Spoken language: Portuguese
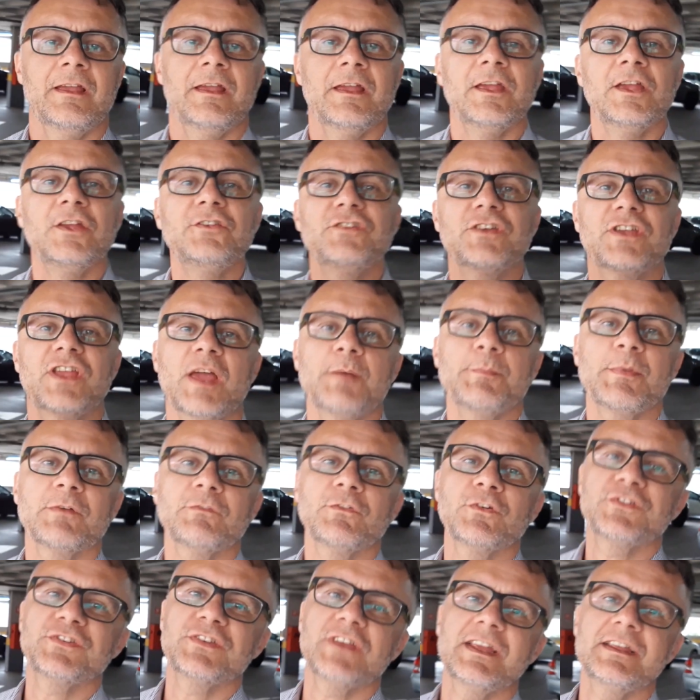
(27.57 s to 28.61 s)
E de quebra
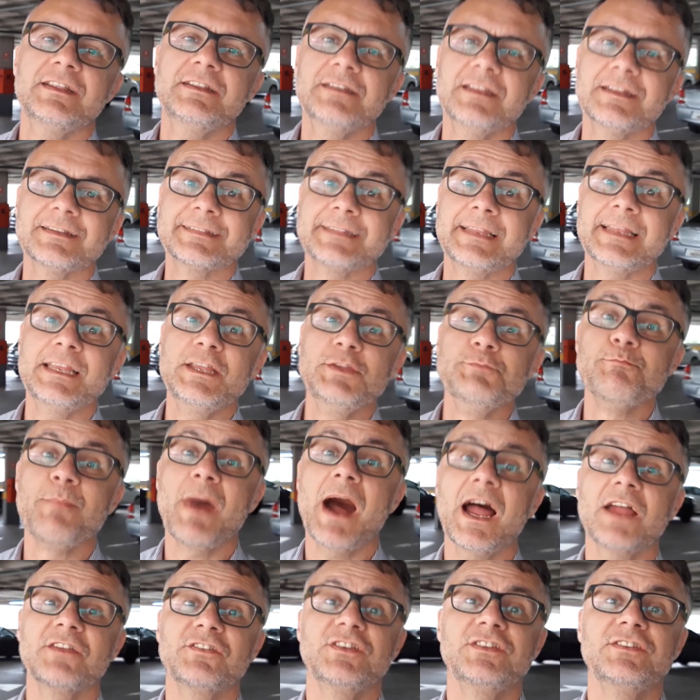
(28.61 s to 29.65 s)
você ainda tem
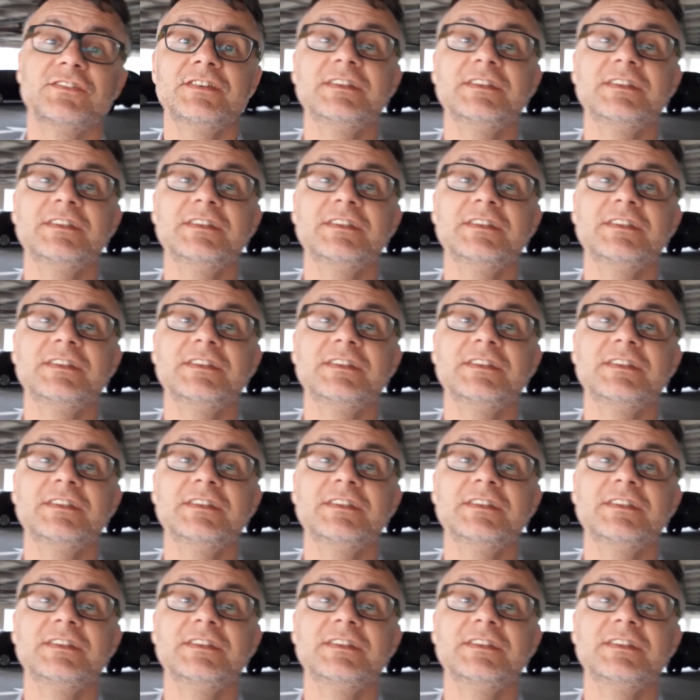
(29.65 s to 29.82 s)
imagens